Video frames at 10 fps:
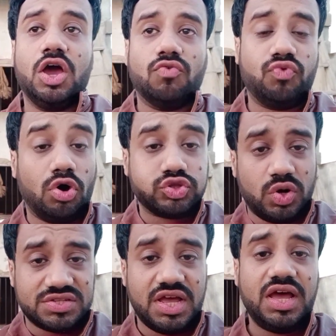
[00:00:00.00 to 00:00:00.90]
वो
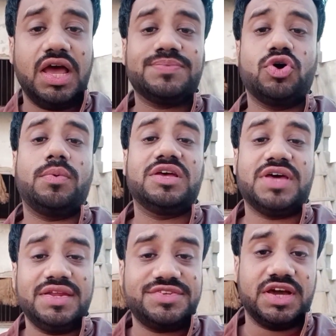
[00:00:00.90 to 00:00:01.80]
थोड़ा सा एब्जॉर्व
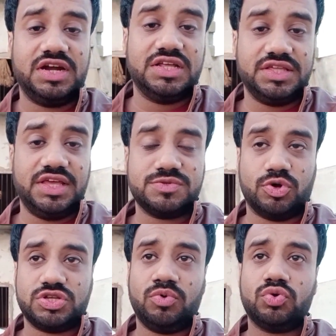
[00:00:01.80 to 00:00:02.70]
आसानी से कर लेते हैं इस
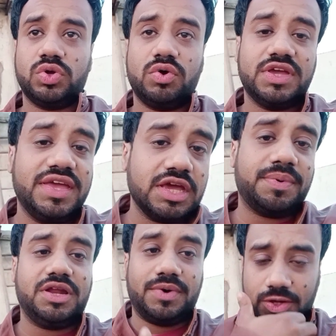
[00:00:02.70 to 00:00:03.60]
मौसम को क्योंकि वो यहीं के
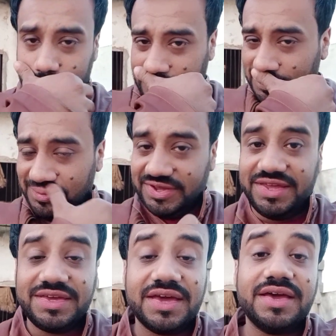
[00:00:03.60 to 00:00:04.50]
पले बड़े होते हैं वो
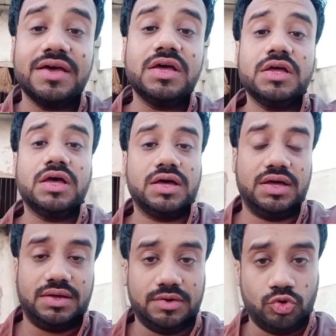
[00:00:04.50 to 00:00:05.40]
यहीं के
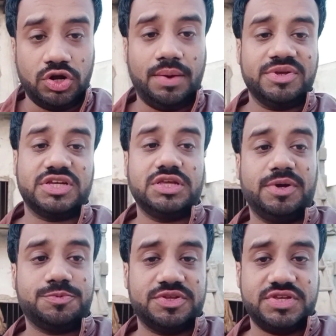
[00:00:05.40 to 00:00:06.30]
उन्होंने हमेशा से
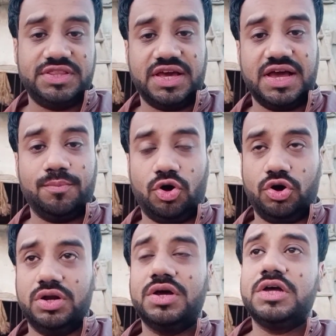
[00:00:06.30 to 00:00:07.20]
बचपन से देखा है
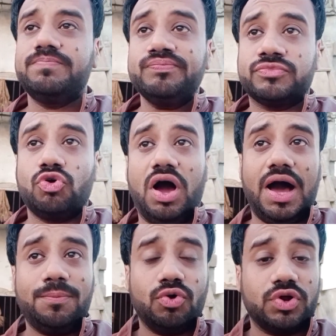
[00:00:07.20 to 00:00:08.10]
माहौल तो
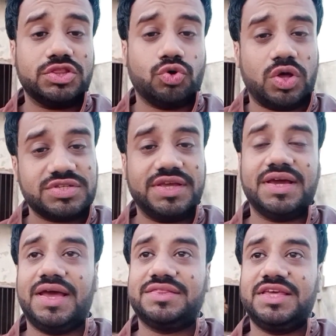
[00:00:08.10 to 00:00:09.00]
आप लोगों ने थोड़ा सा ये
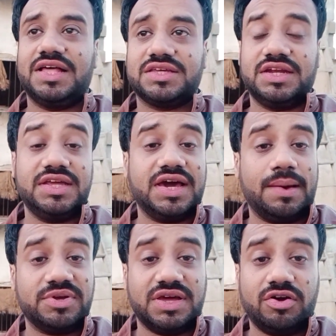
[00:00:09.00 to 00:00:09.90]
एहतियात करनी है अगर
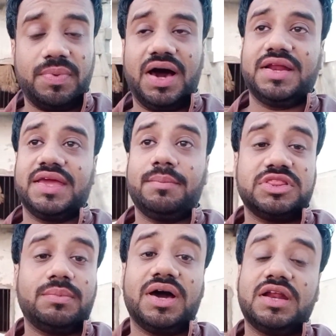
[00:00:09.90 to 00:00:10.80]
आपके जानवर बाहर के हैं
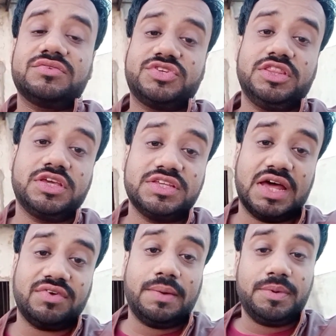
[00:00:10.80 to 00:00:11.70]
मतलब अगर सिंध के
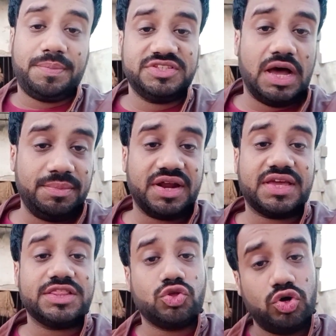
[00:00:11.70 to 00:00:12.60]
जानवर आपने पंजाब में
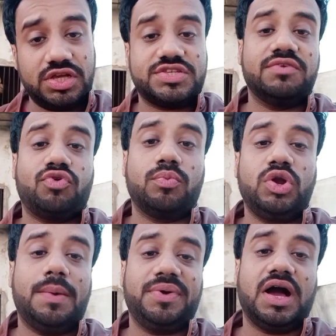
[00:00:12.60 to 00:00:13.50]
रखे तो ये सेम
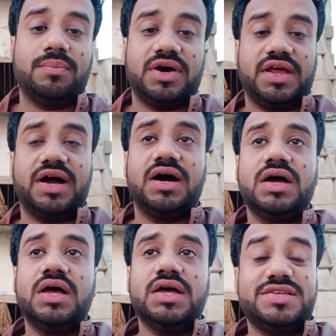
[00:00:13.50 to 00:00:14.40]
फार्मूला आप पे काम करेगा
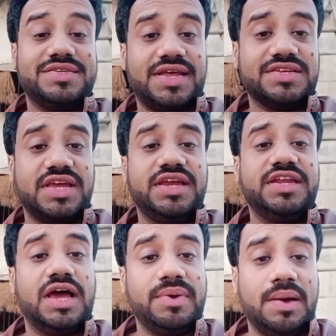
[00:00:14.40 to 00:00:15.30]
इसी तरह से
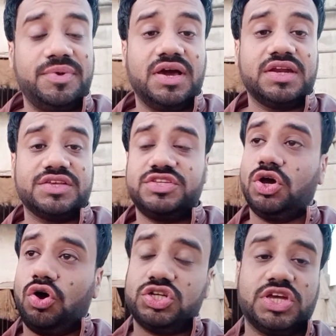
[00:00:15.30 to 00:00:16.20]
इंडिया में आपने अगर किसी
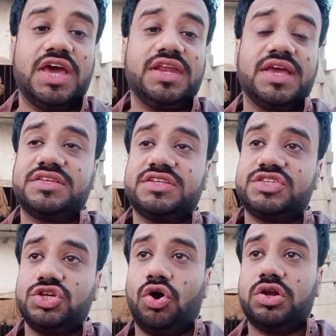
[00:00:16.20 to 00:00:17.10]
और शहर के
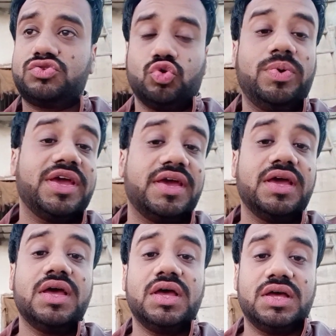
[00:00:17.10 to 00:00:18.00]
किसी और सूबे के
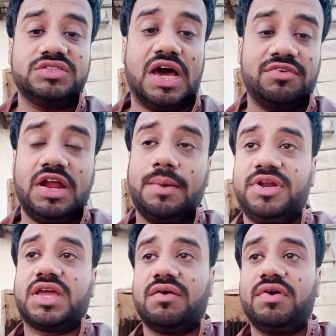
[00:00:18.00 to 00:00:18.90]
जानवर
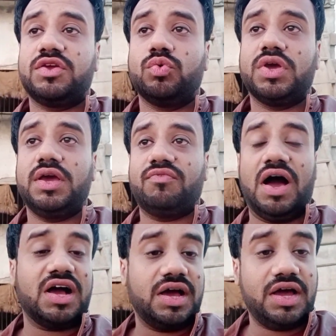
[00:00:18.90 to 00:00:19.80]
आपने रखे हुए क्योंकि
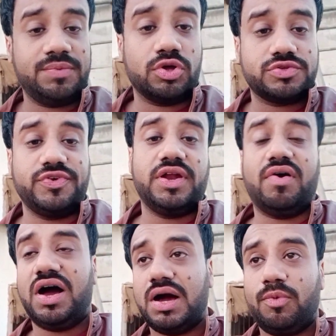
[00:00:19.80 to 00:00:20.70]
वहाँ का एटमोसफियर
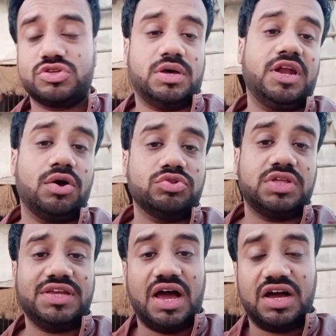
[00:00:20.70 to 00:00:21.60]
वहाँ का मौसम अलग
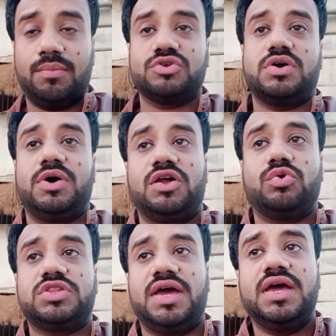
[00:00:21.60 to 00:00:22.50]
होता है यहाँ का मौसम अलग
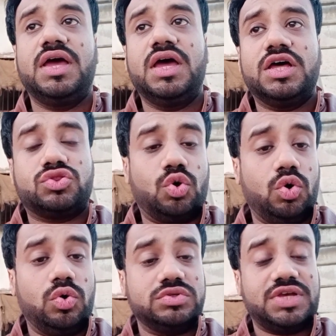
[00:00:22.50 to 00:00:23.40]
होता है तो
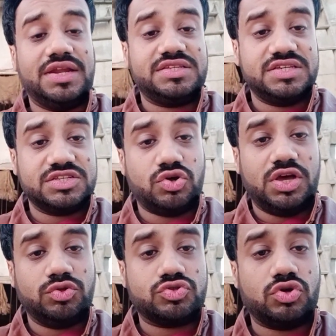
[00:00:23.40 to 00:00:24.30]
सारी चीज़ें जो
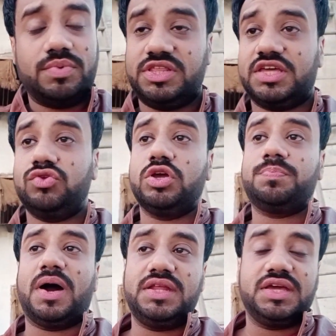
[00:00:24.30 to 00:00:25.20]
है दोस्तों हमें देखनी होगी
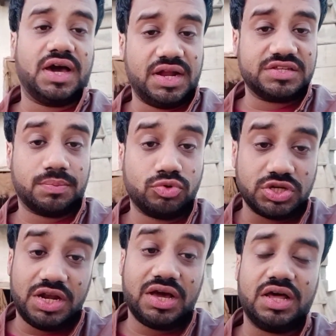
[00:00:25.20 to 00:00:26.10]
पानी खाना सब कुछ
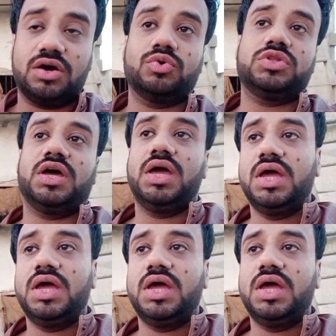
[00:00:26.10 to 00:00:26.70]
अलग अलग होता है